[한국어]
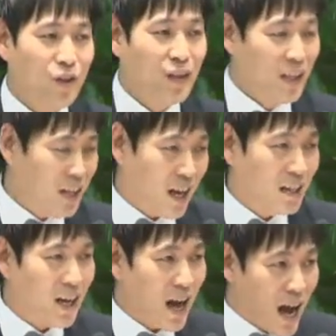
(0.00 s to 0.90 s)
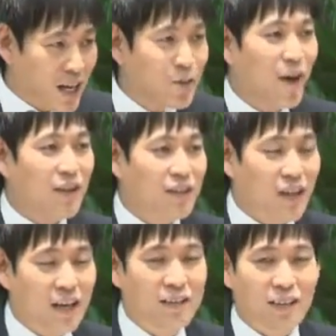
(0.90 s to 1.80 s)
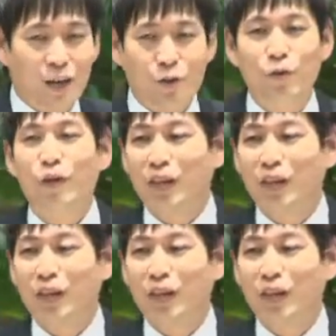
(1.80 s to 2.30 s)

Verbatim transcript: 일이 아니라 아르바이트라 할지라도